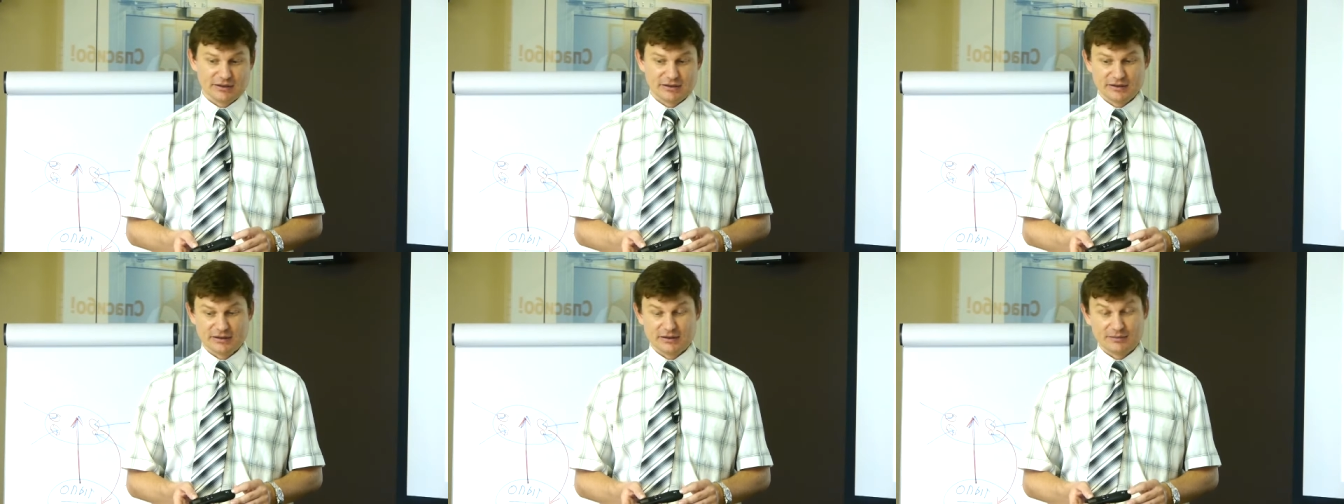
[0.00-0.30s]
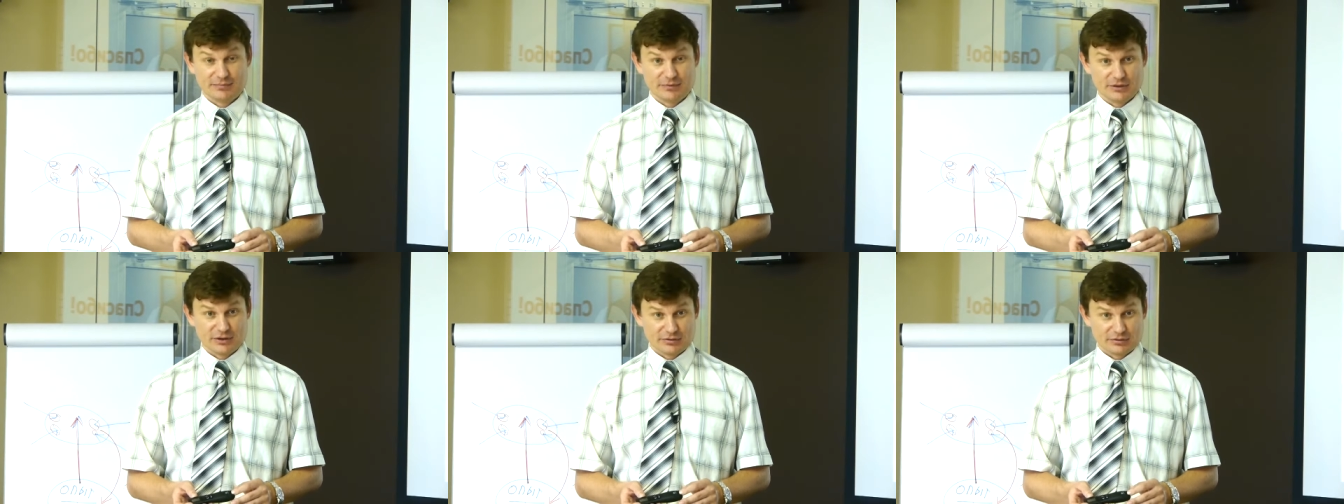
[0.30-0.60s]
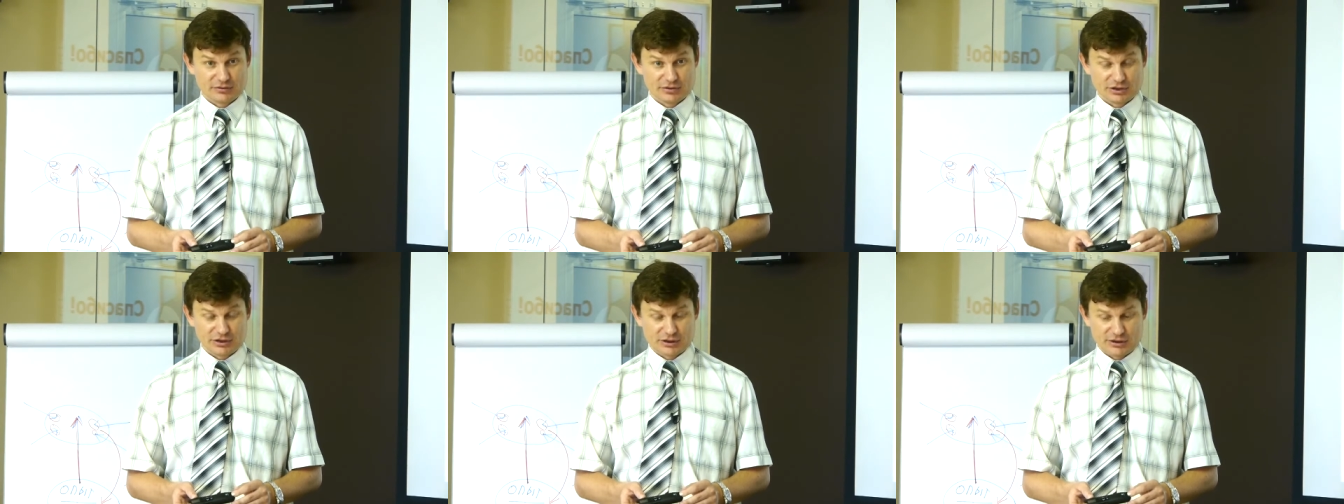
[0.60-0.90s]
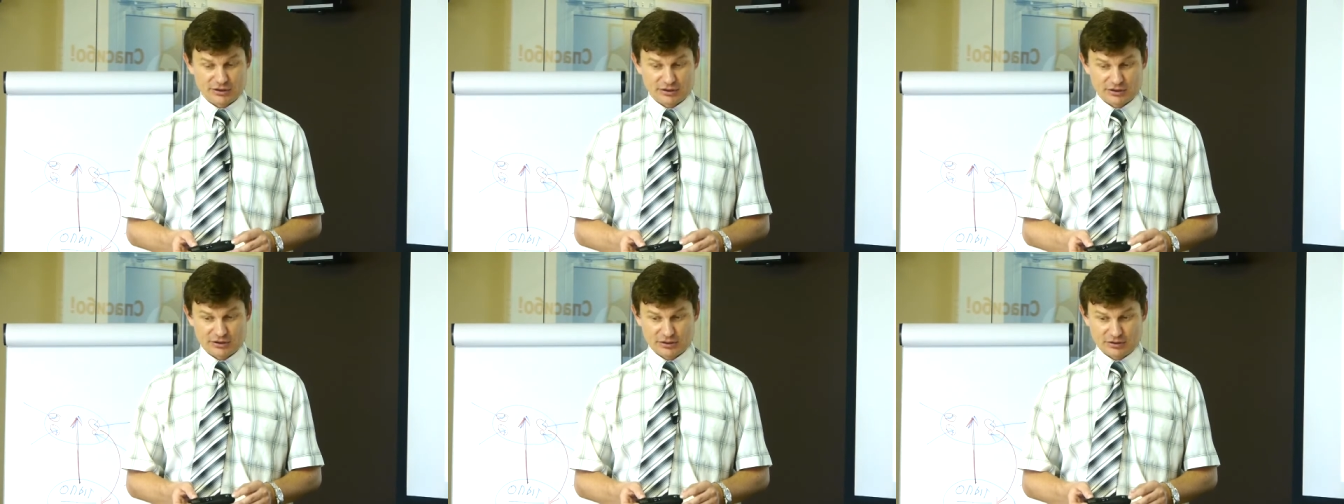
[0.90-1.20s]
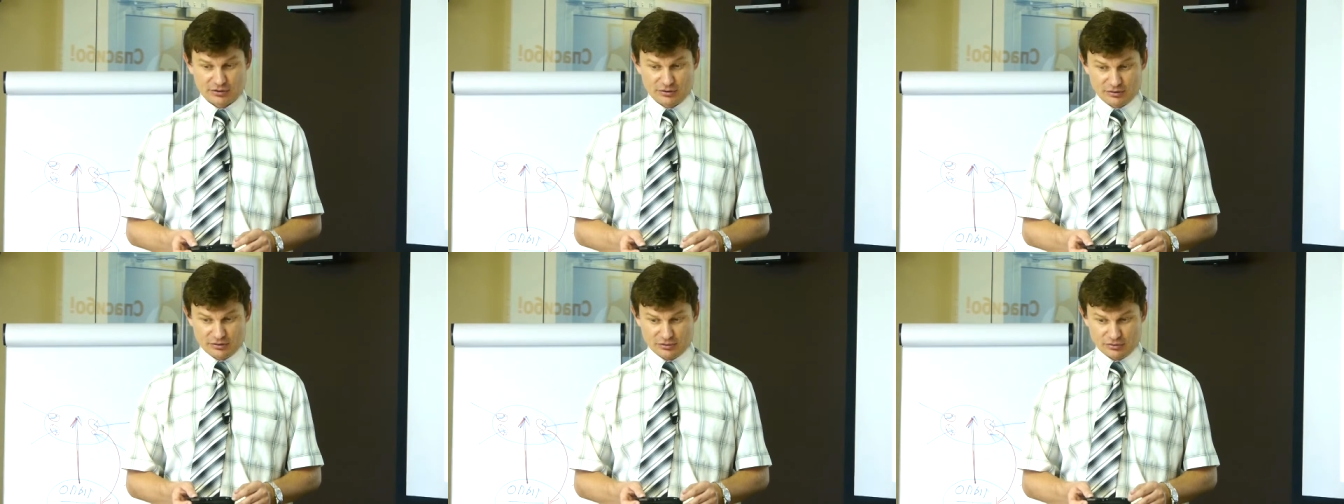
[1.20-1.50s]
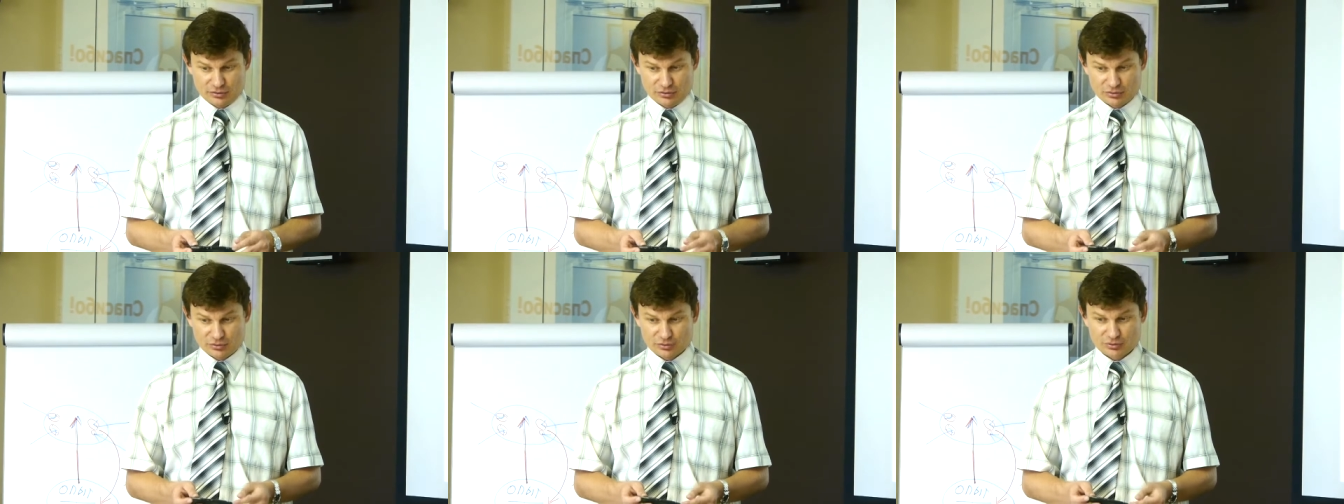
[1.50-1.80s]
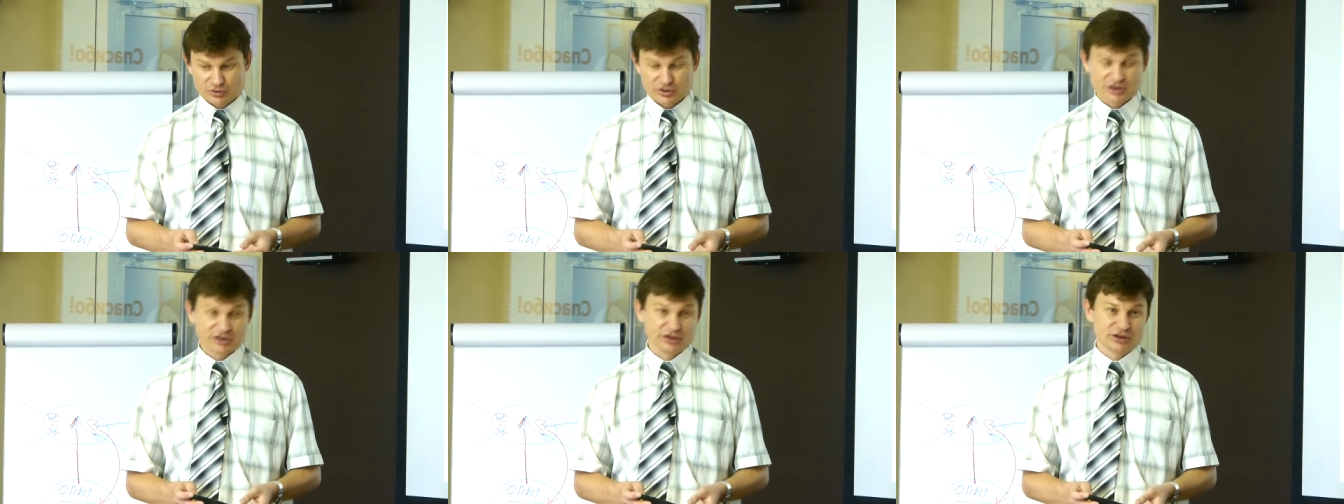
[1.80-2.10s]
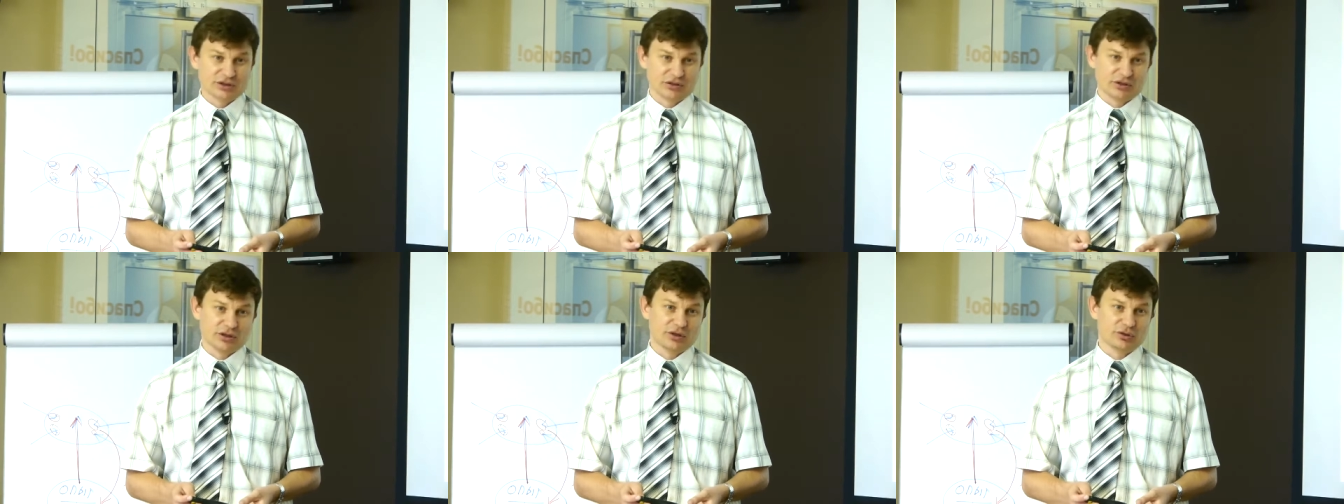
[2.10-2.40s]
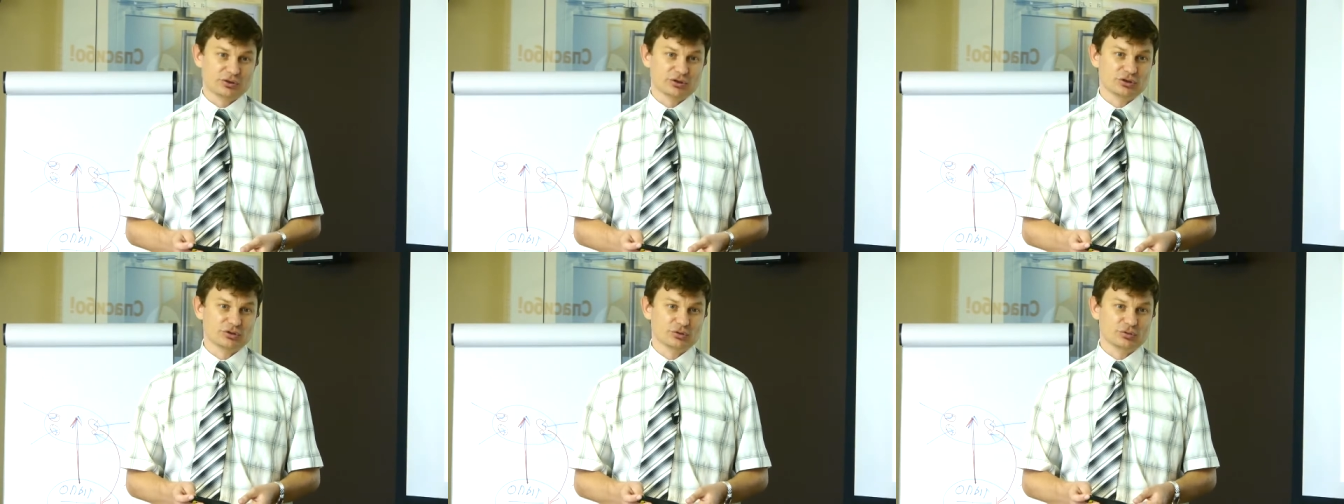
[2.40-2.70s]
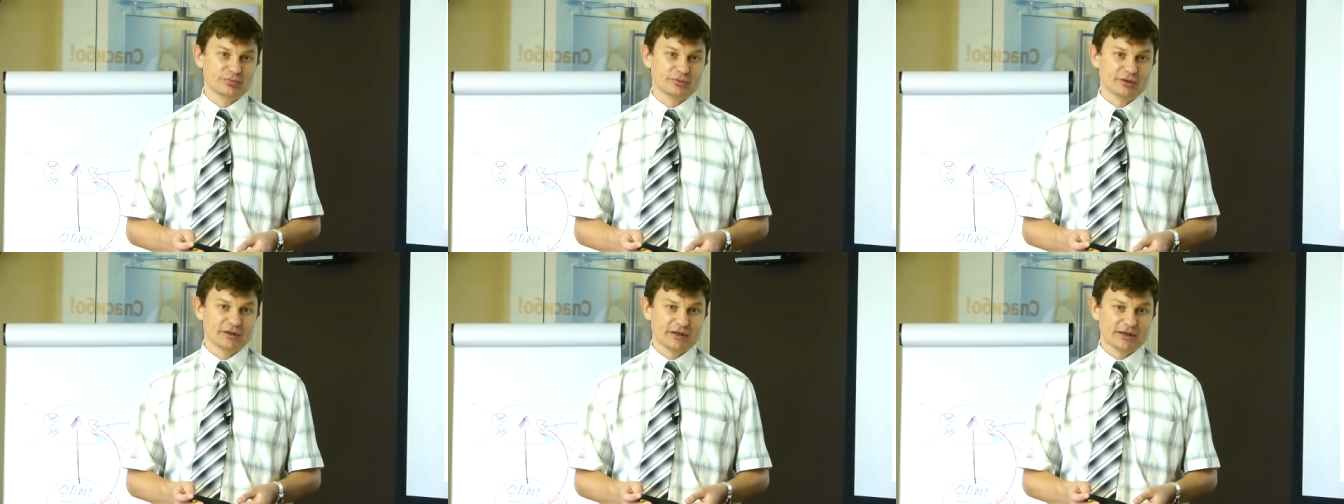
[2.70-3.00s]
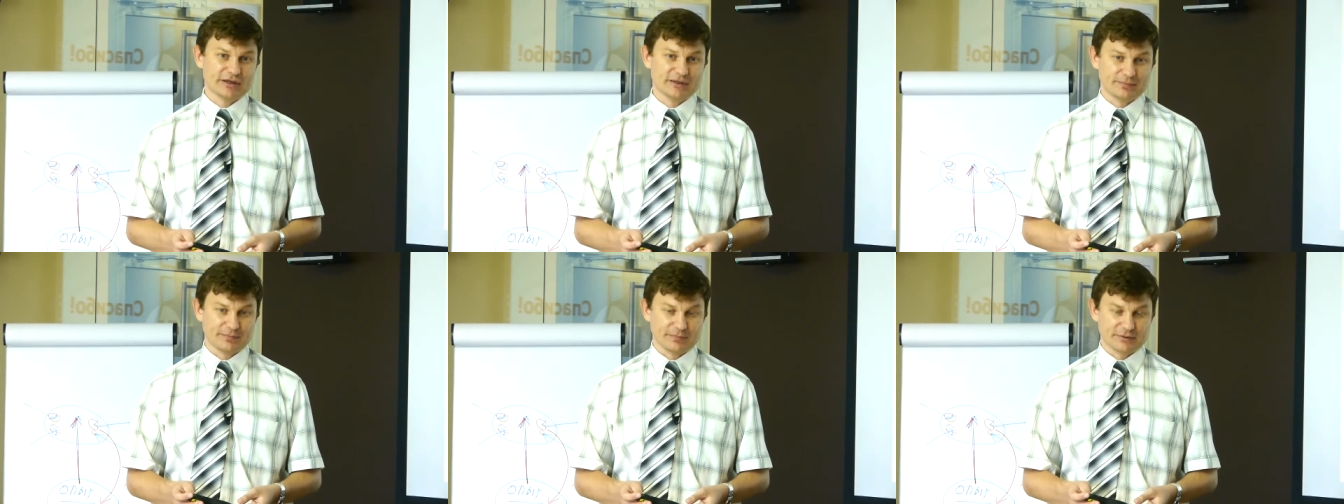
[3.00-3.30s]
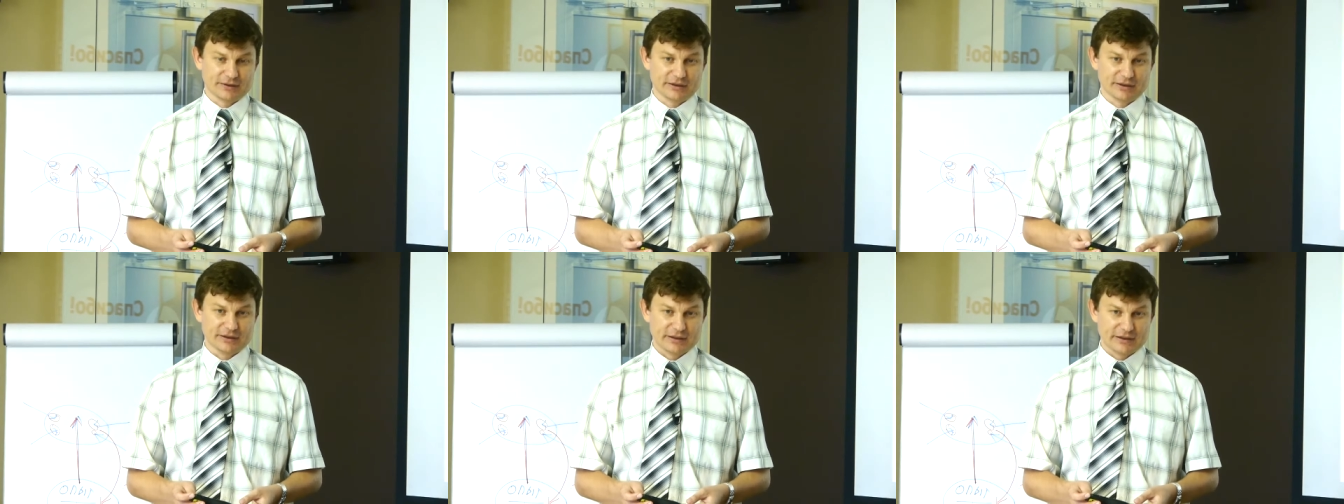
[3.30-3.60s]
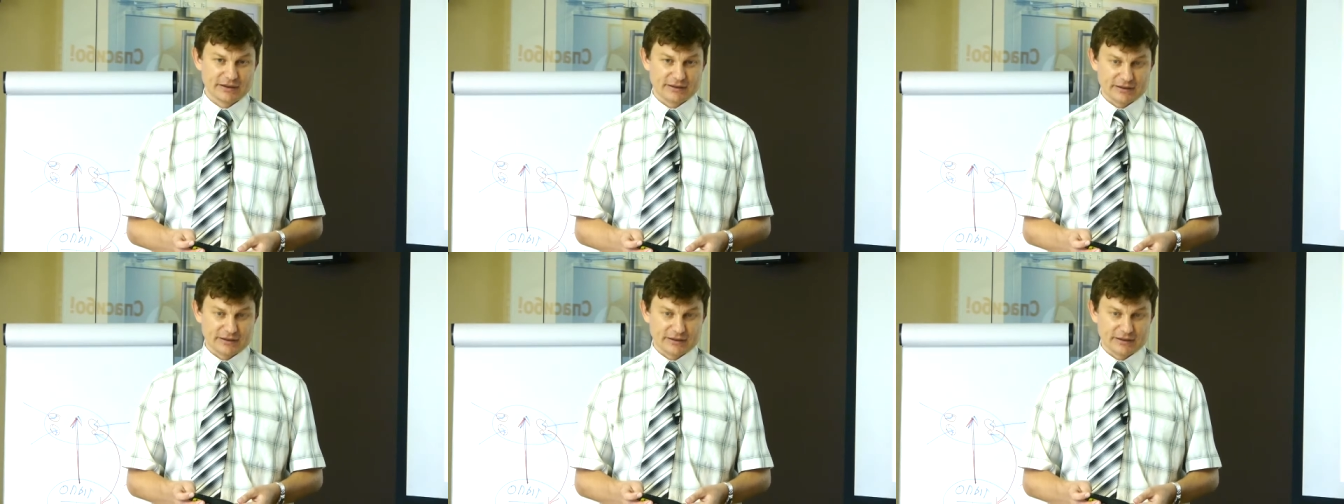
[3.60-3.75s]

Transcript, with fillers: трепещущие, но уже начинающие умирать под